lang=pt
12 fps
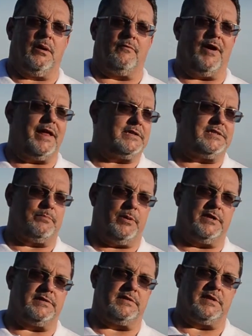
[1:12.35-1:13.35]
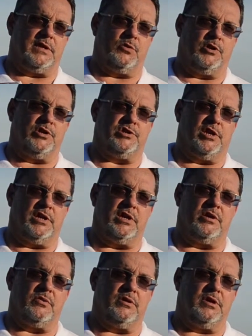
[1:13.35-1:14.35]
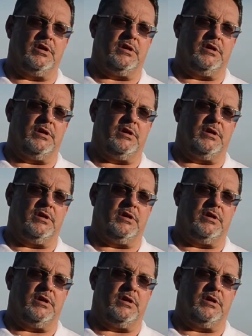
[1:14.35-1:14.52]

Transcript: Várias empresas aqui no Rio de Janeiro